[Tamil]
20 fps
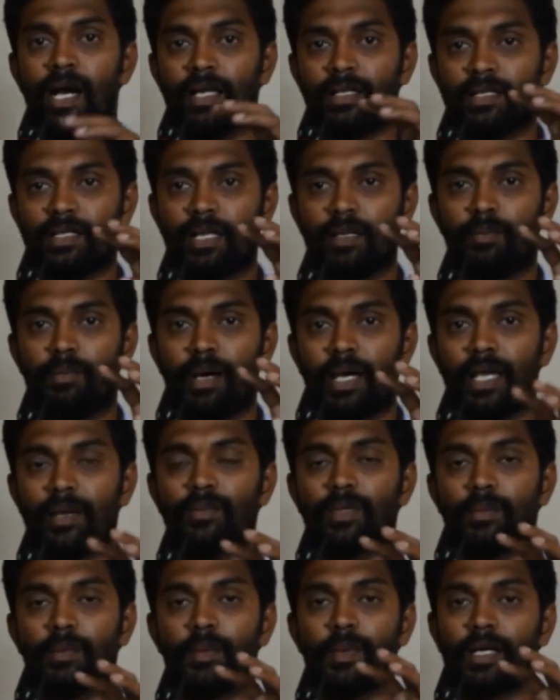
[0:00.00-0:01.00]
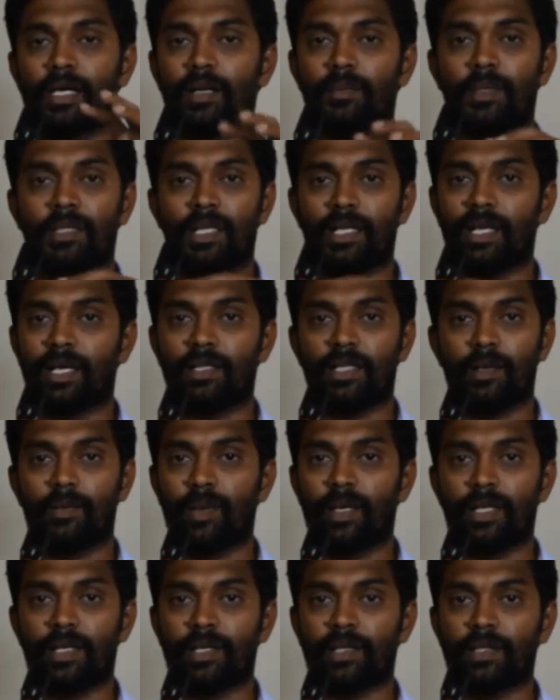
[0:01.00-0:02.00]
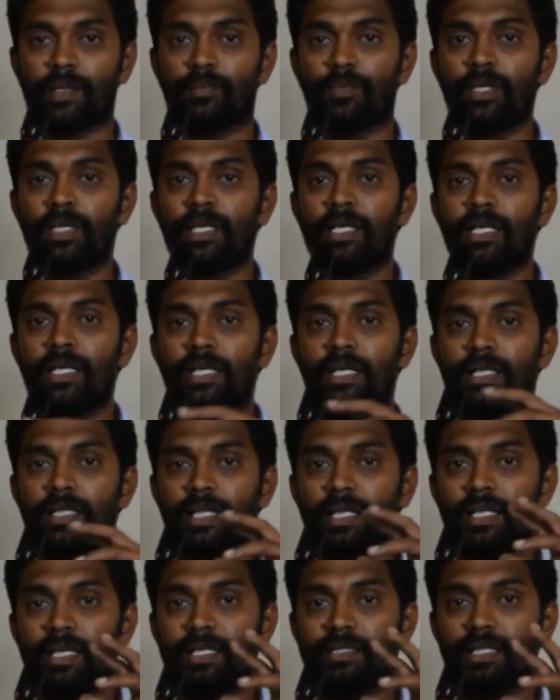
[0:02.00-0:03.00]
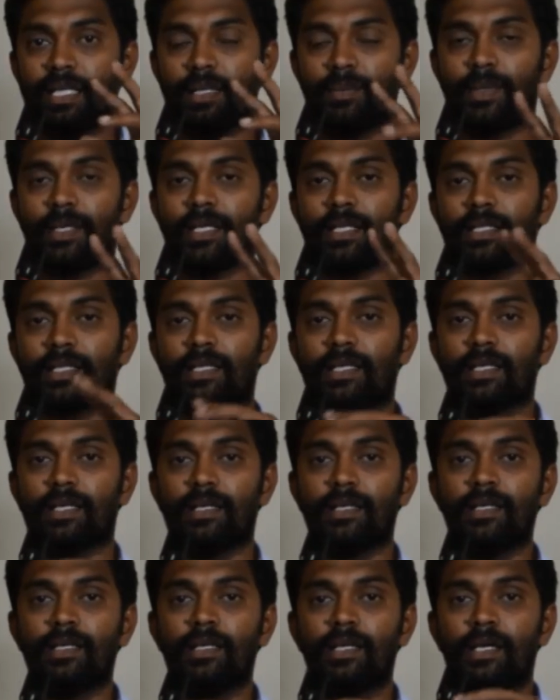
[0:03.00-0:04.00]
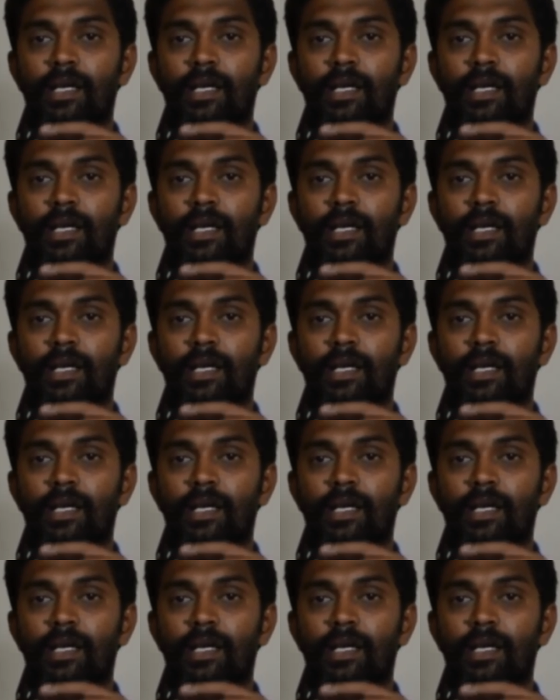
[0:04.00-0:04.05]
அதற்கான பயம் நம்ம மக்கள் மத்தியில் அதிகமாக இருக்குது இதை நீங்கள் சரி பண்ணுறதுக்கு